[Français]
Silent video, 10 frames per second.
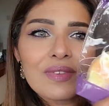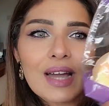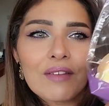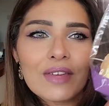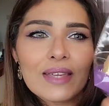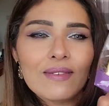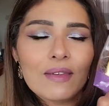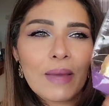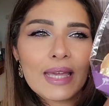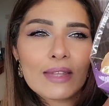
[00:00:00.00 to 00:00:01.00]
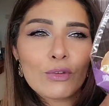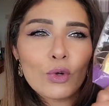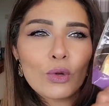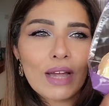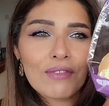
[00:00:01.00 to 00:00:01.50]
avec des paillettes
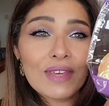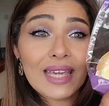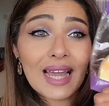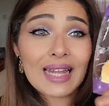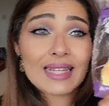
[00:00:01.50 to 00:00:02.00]
holographiques à